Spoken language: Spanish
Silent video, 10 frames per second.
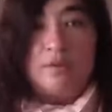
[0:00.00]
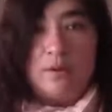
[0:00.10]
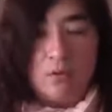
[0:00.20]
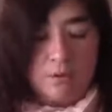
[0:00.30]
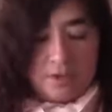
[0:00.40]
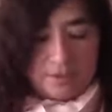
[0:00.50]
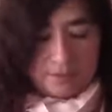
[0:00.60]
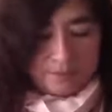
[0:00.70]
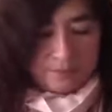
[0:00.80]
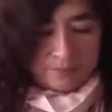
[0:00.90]
va a cubrir.
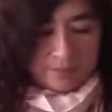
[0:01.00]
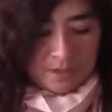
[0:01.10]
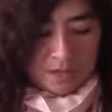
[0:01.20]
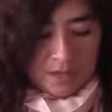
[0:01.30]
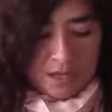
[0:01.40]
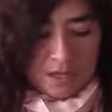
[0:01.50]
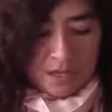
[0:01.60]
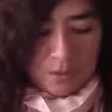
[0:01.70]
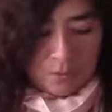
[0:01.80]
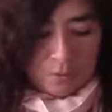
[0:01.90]

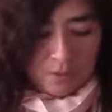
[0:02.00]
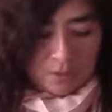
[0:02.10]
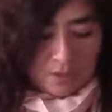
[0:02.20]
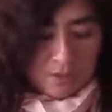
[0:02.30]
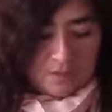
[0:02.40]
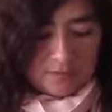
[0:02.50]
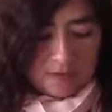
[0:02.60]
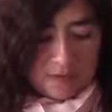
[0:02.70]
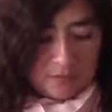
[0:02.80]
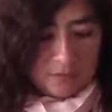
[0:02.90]
Ustedes
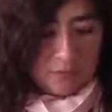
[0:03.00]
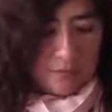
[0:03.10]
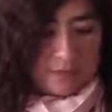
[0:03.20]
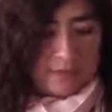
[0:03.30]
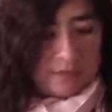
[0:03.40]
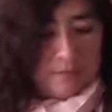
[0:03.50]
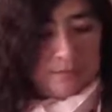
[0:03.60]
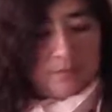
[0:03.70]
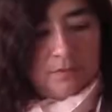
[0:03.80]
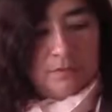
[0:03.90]
tienen su base,
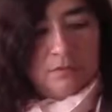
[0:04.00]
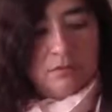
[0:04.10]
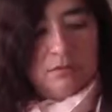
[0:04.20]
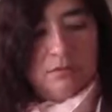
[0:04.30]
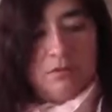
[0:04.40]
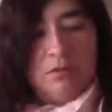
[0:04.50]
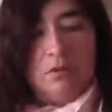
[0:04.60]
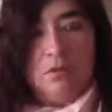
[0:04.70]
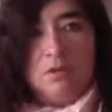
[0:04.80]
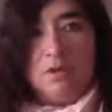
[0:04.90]
¿no?
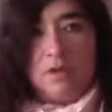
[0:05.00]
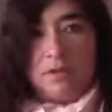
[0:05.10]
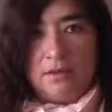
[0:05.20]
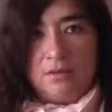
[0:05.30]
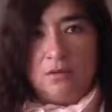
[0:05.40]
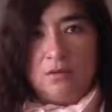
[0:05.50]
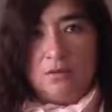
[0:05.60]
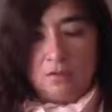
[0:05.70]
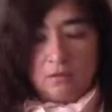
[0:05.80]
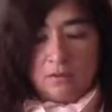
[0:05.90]
como la que
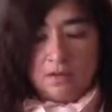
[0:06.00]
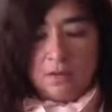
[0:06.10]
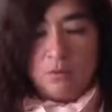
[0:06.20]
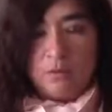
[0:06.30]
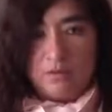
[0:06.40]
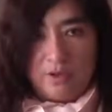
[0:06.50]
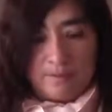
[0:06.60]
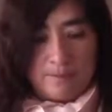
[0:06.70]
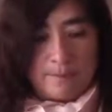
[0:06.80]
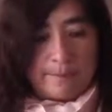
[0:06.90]
yo les mostré.
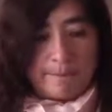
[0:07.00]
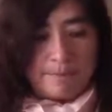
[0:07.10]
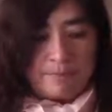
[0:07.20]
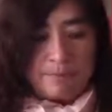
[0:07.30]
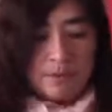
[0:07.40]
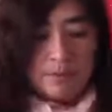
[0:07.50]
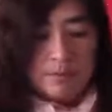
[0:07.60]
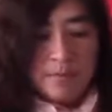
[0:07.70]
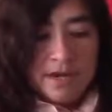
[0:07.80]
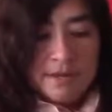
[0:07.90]

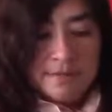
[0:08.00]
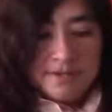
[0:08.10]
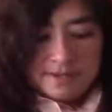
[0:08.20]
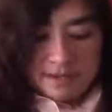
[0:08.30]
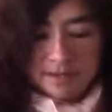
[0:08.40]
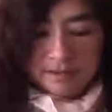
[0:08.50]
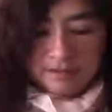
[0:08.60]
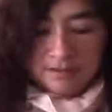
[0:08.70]
Van a empezar